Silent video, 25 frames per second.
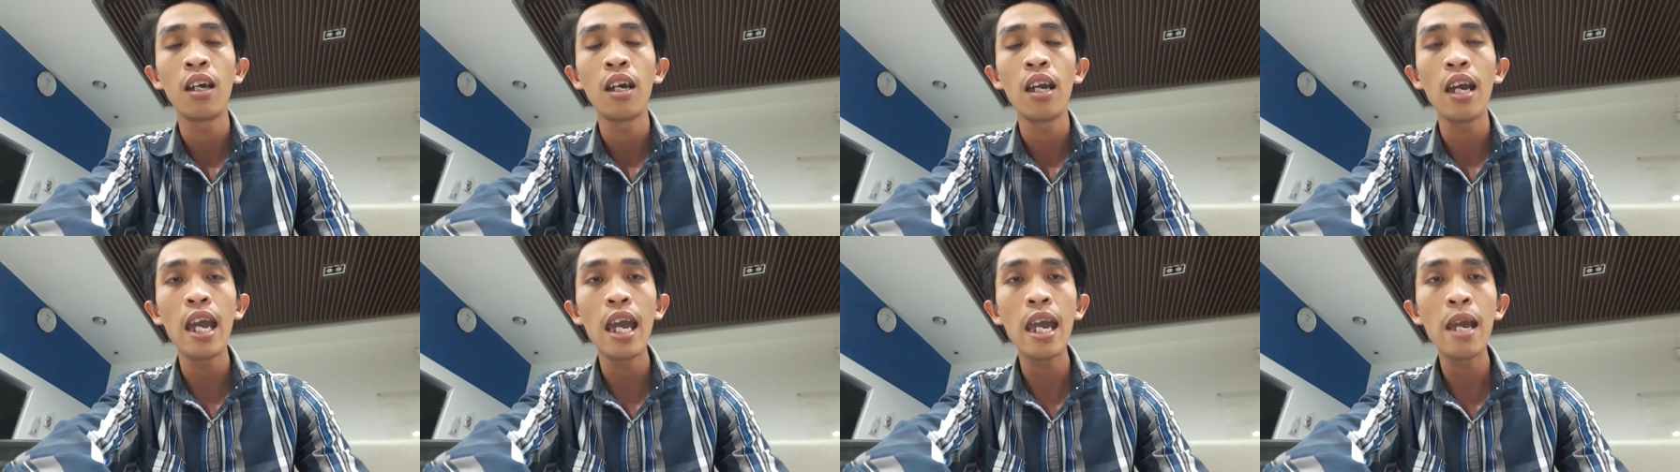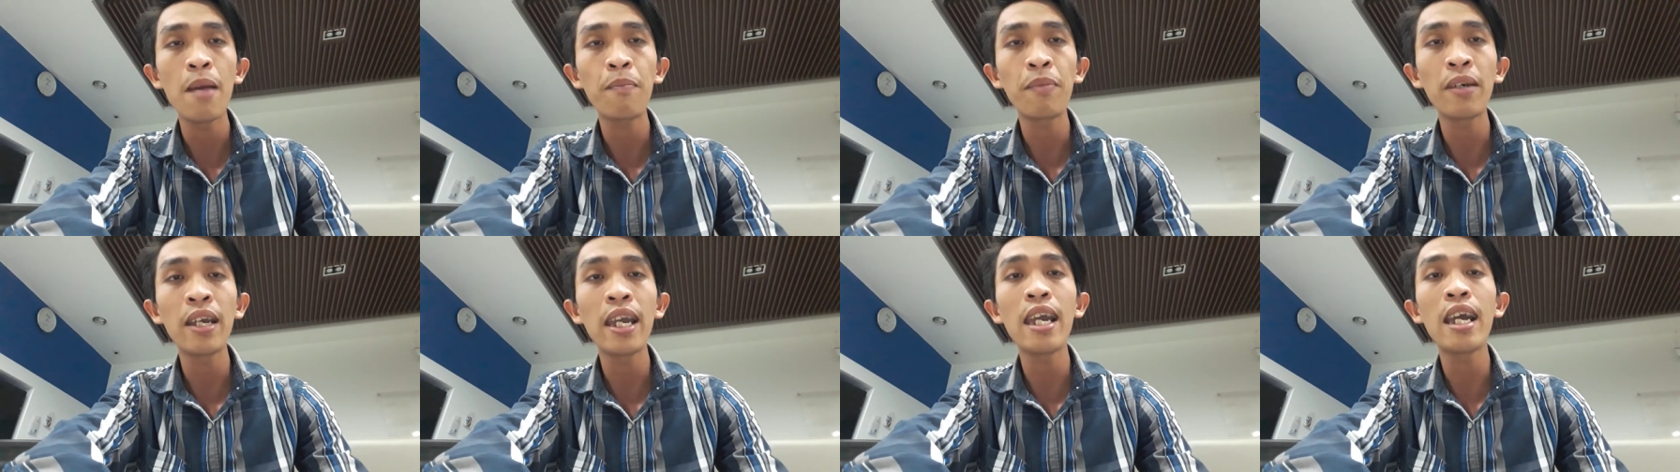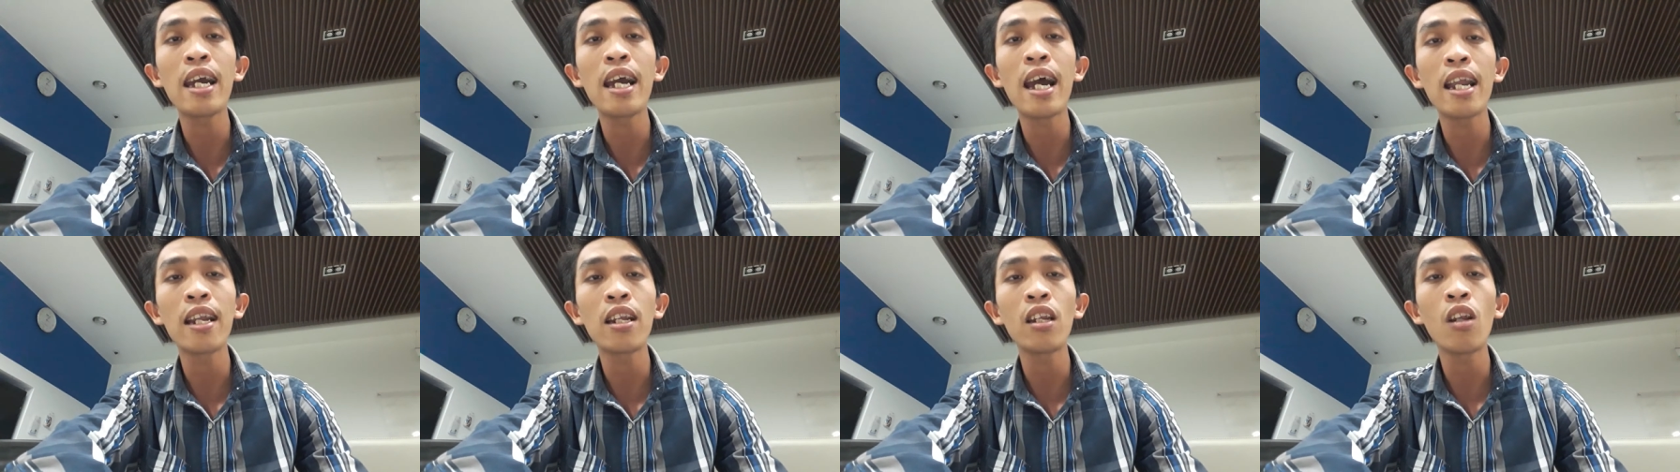em nghe
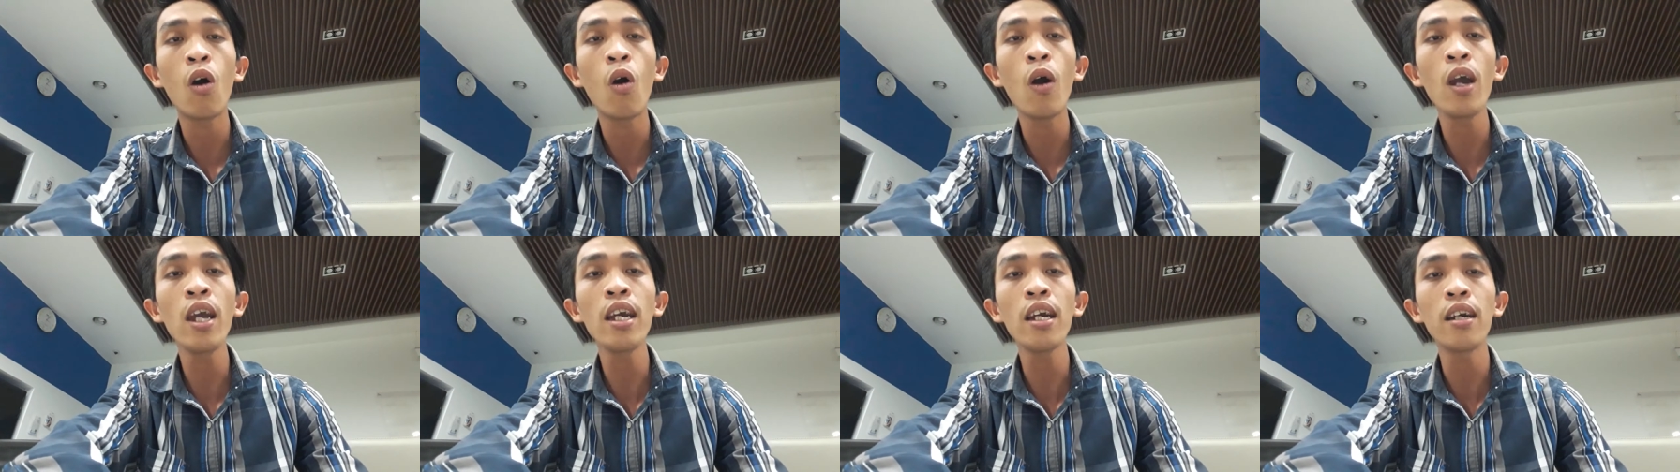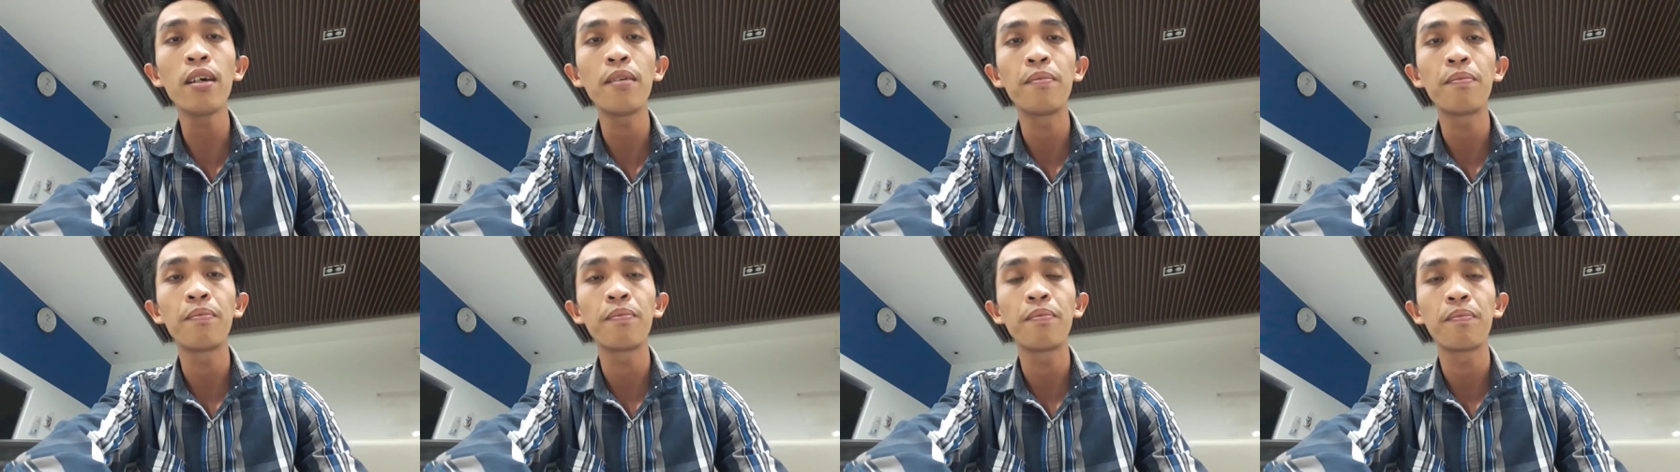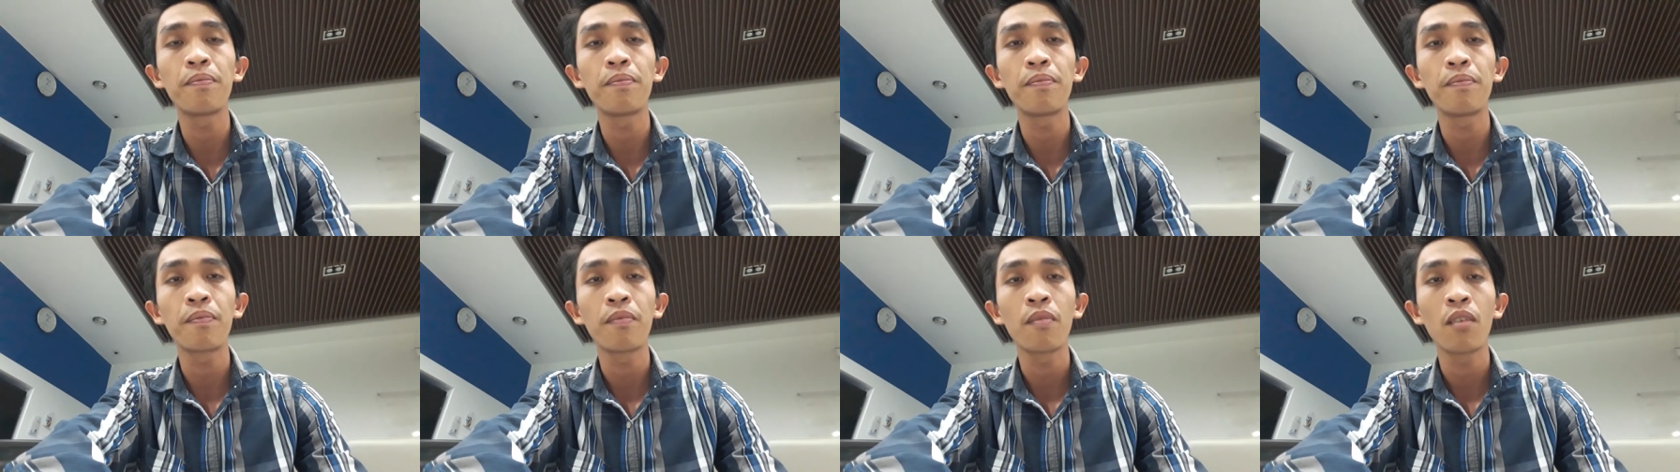anh nói á
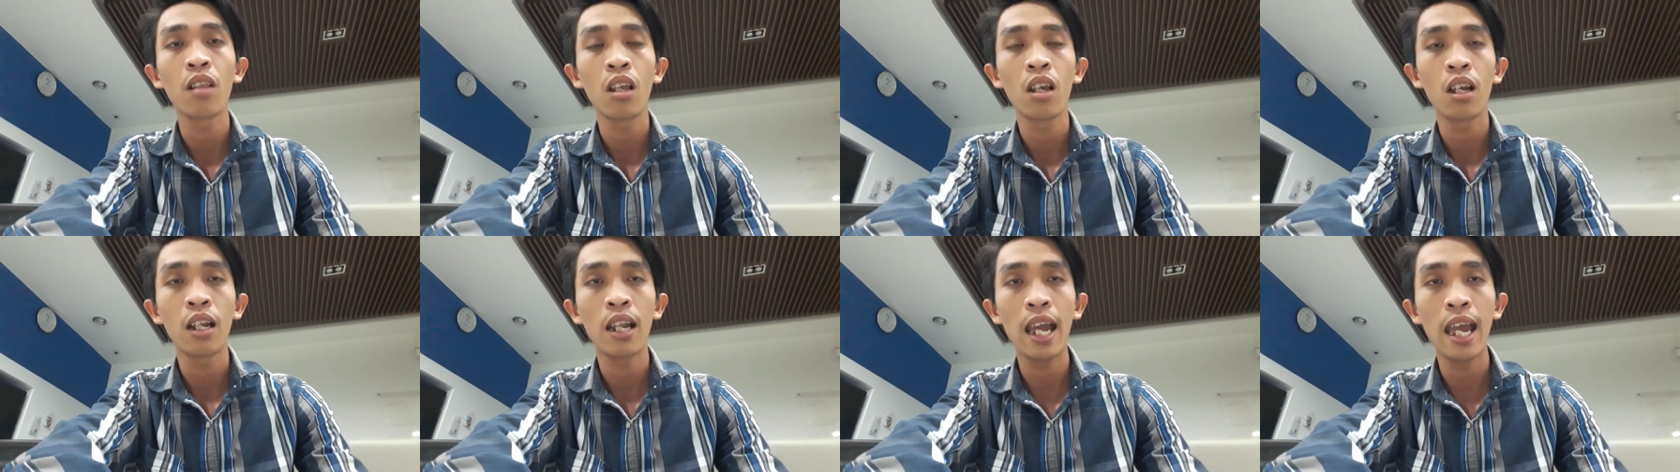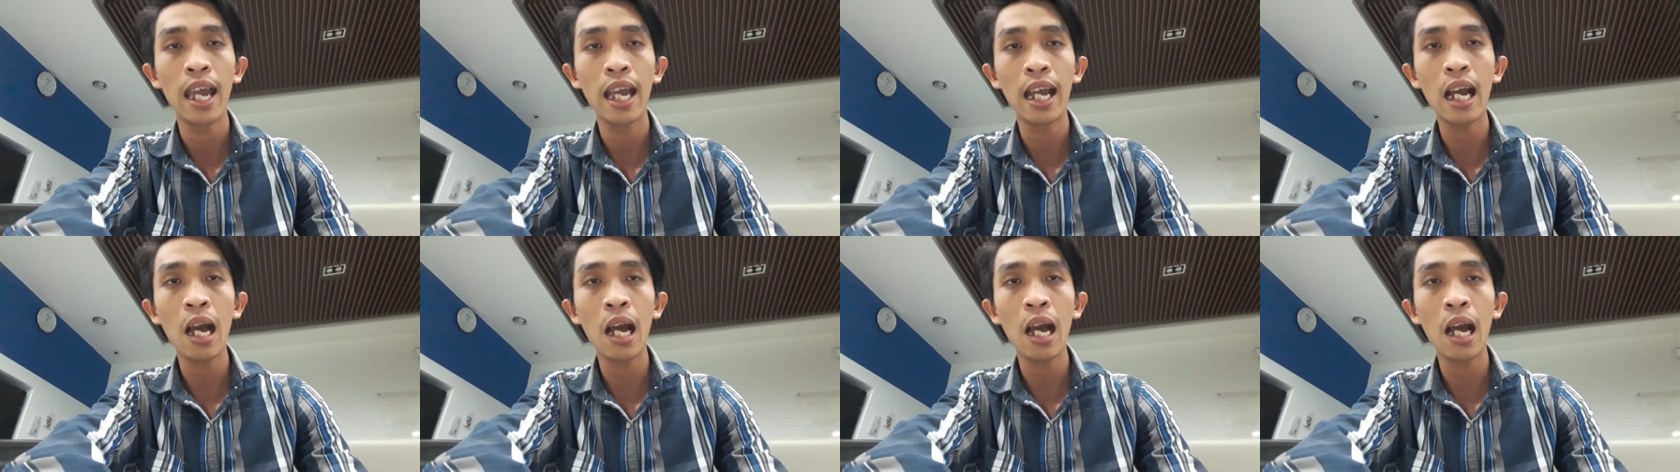hiện